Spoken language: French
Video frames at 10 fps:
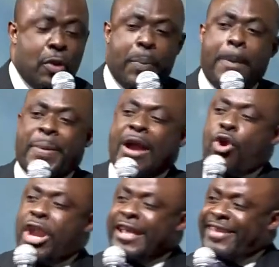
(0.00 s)
Tu ne peux
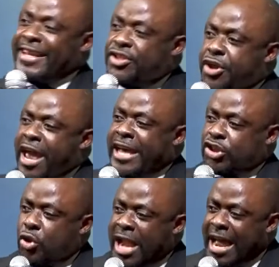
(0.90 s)
pas connaître Dieu
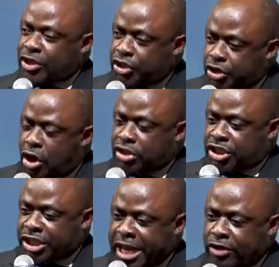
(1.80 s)
et son
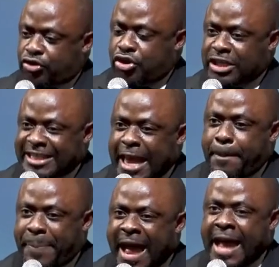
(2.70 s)
action si tu ne
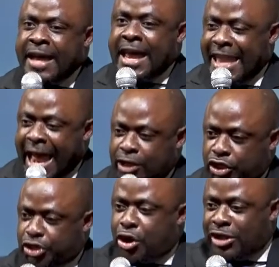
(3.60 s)
sais pas
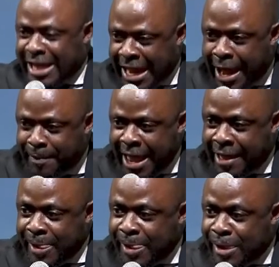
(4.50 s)
l'action de la
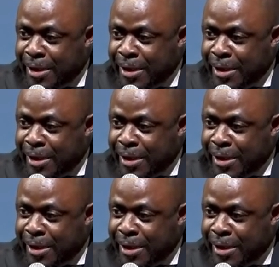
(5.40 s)
main.